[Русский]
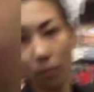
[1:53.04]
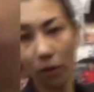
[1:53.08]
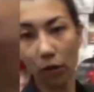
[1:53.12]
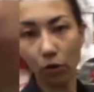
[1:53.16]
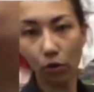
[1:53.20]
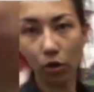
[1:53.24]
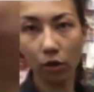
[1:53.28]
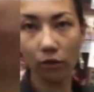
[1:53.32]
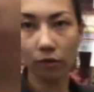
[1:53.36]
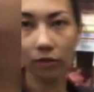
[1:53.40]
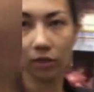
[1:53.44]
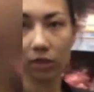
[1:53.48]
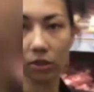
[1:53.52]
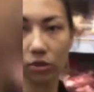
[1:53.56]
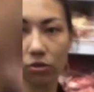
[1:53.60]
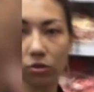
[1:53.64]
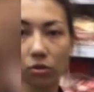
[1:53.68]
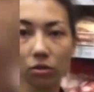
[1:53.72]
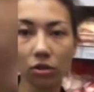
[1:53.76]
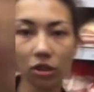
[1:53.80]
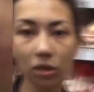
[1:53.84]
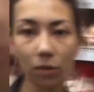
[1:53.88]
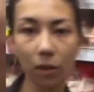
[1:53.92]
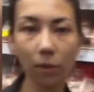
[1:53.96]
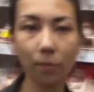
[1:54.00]
упаковок
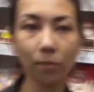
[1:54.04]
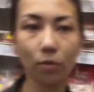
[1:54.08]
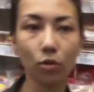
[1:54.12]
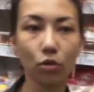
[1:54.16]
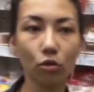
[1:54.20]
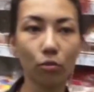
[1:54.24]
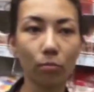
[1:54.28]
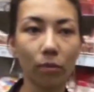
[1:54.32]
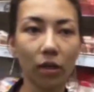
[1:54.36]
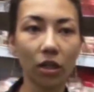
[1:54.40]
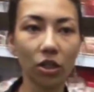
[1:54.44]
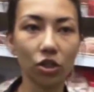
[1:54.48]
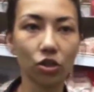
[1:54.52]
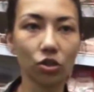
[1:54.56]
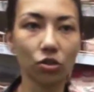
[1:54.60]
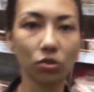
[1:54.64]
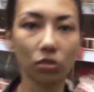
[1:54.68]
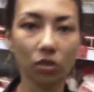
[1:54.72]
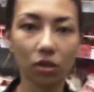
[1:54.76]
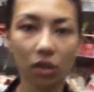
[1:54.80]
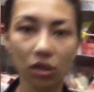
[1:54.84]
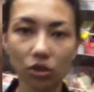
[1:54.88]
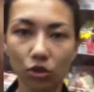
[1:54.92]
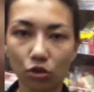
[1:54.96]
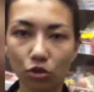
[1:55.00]
засунул себе под рубашку
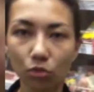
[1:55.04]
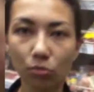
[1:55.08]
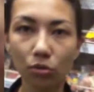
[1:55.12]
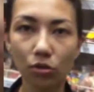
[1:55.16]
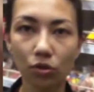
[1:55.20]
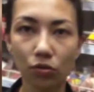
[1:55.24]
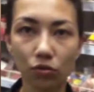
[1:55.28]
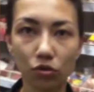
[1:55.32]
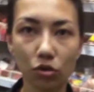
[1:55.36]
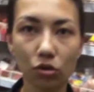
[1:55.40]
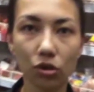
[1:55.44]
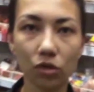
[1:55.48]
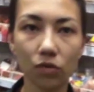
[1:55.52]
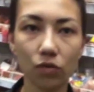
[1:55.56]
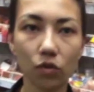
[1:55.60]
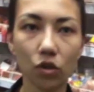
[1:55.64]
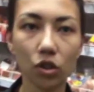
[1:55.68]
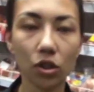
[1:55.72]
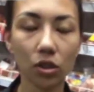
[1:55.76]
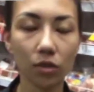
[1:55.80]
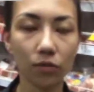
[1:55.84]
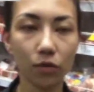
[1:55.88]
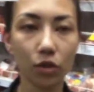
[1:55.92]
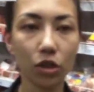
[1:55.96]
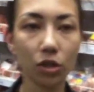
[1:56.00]
на сумму
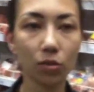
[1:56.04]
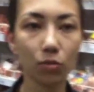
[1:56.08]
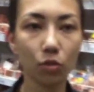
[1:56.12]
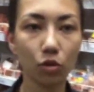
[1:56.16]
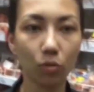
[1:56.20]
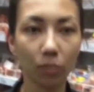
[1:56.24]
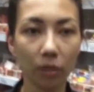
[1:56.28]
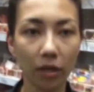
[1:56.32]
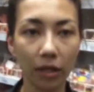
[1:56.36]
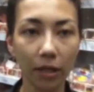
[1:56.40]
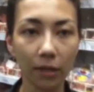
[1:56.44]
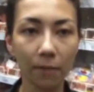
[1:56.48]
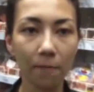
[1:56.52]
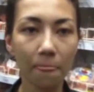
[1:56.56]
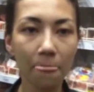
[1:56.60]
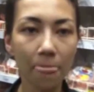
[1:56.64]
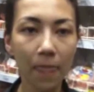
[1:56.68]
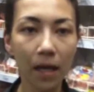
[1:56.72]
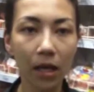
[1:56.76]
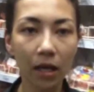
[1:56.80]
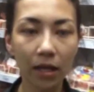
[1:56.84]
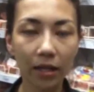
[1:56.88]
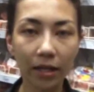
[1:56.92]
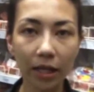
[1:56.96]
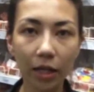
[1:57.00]
998 рублей.
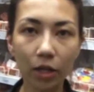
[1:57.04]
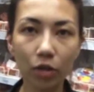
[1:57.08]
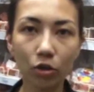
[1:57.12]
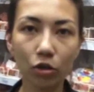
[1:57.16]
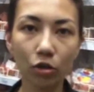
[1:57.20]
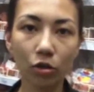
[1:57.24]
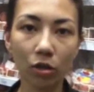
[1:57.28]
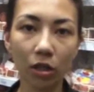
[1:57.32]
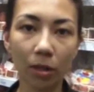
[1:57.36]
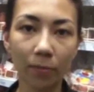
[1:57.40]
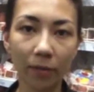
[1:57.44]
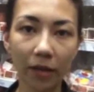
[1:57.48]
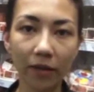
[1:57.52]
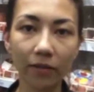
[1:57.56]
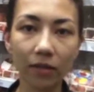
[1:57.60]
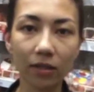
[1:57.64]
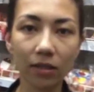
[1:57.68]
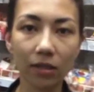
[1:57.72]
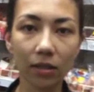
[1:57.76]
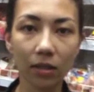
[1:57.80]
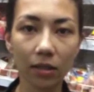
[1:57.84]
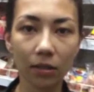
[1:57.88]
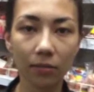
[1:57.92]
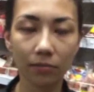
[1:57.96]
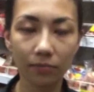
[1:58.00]
Далее он
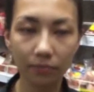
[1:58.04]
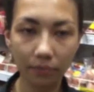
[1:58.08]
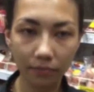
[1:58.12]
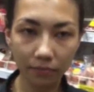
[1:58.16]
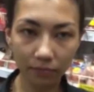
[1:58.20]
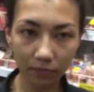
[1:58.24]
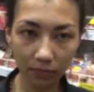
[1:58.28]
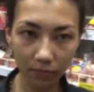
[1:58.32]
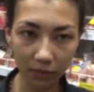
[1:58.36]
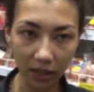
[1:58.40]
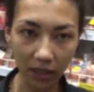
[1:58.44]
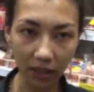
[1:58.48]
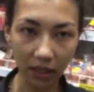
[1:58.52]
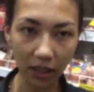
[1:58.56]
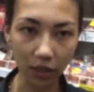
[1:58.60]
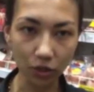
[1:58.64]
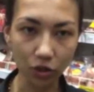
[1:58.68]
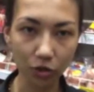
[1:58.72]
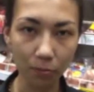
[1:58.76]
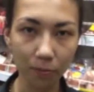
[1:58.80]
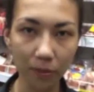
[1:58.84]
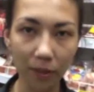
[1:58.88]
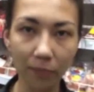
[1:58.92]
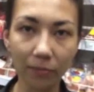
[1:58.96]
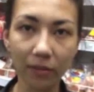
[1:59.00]
направился на
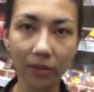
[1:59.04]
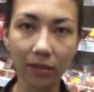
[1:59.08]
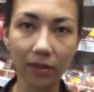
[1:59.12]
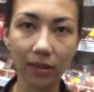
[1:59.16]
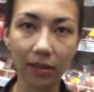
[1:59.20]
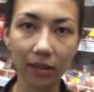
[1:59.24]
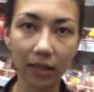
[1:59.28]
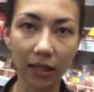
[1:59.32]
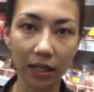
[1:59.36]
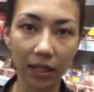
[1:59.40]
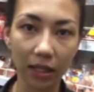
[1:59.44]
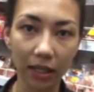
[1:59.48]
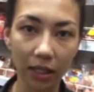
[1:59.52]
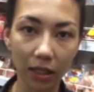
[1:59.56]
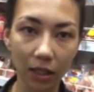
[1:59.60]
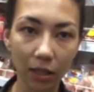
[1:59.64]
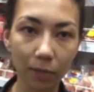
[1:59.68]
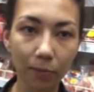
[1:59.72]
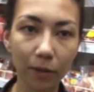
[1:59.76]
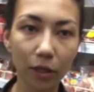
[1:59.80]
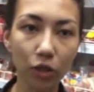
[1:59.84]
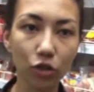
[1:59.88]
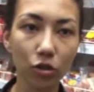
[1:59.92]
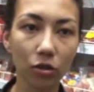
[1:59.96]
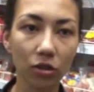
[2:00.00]
кассу, пробил сигареты,
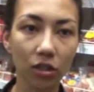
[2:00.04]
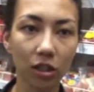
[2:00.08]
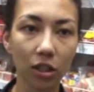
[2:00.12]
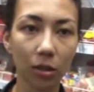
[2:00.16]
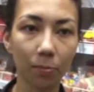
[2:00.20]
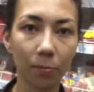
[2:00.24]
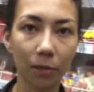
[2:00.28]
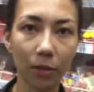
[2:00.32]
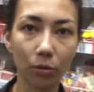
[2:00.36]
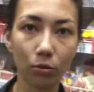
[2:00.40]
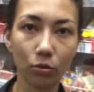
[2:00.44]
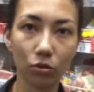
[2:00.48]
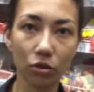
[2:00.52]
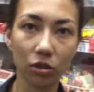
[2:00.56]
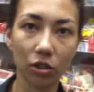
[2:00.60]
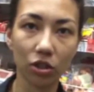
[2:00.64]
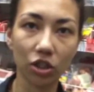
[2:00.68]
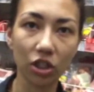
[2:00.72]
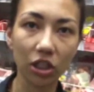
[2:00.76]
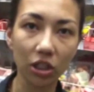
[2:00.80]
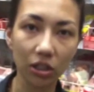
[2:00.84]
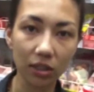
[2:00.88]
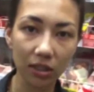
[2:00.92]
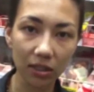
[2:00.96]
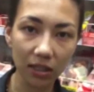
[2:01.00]
прошел с этой продукцией
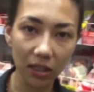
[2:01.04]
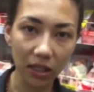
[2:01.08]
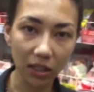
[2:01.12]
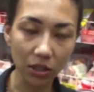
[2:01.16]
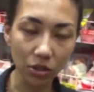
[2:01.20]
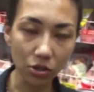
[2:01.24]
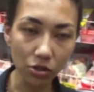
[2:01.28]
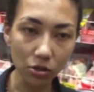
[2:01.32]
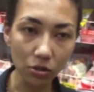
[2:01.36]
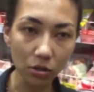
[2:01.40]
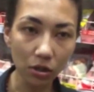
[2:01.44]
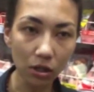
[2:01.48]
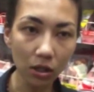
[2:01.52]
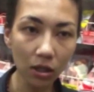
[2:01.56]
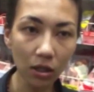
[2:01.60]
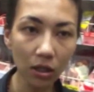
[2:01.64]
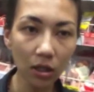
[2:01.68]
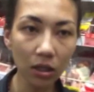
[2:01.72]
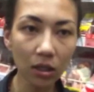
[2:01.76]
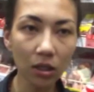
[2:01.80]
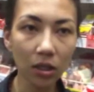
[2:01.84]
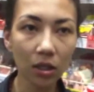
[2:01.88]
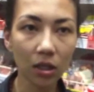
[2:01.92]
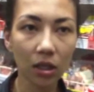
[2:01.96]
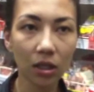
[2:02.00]
через кассу,
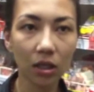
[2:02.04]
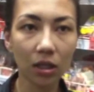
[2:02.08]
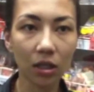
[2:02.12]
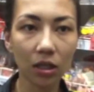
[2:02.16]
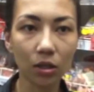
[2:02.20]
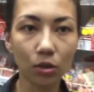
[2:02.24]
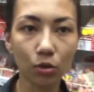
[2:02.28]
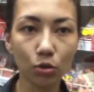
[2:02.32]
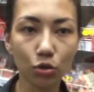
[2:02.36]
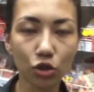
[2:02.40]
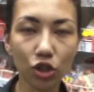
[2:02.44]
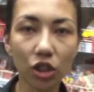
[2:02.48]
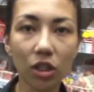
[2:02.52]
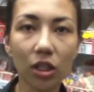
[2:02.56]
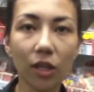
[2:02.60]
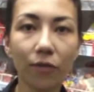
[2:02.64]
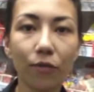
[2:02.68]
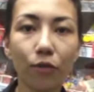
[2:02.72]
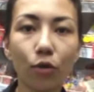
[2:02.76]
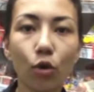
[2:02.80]
э, уже на